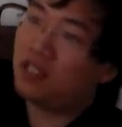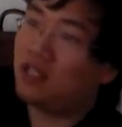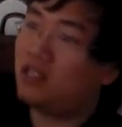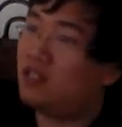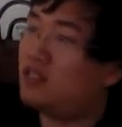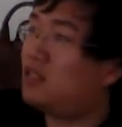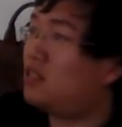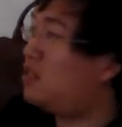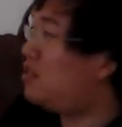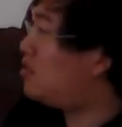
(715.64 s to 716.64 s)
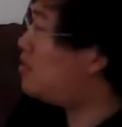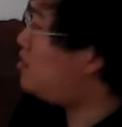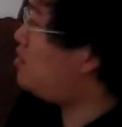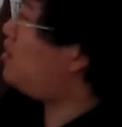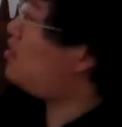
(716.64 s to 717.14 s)
的这个这个
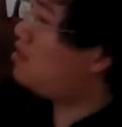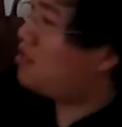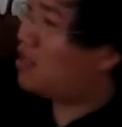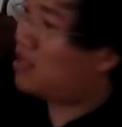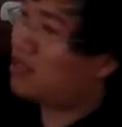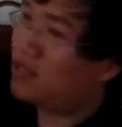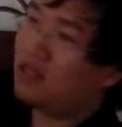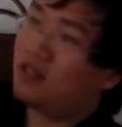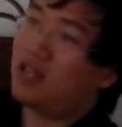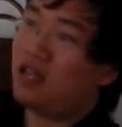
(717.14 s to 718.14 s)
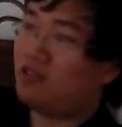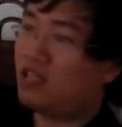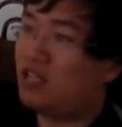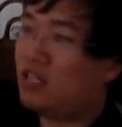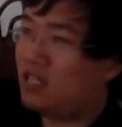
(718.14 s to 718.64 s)
世界之上，它有
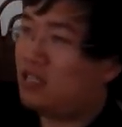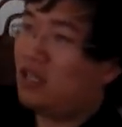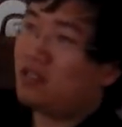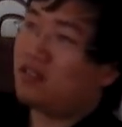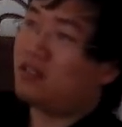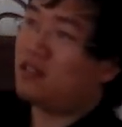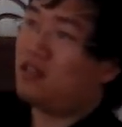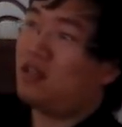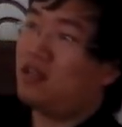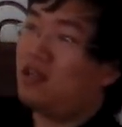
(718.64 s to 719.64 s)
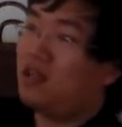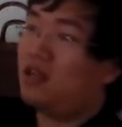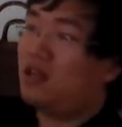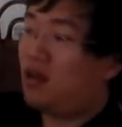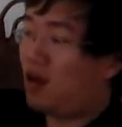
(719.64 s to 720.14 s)
一个理念的世界，
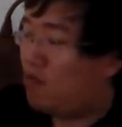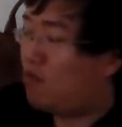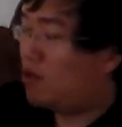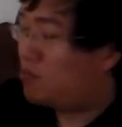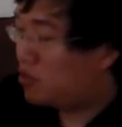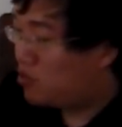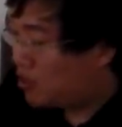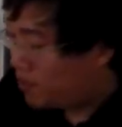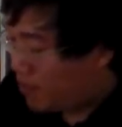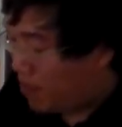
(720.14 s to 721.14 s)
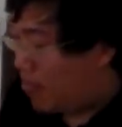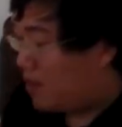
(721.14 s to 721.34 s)
而我比如说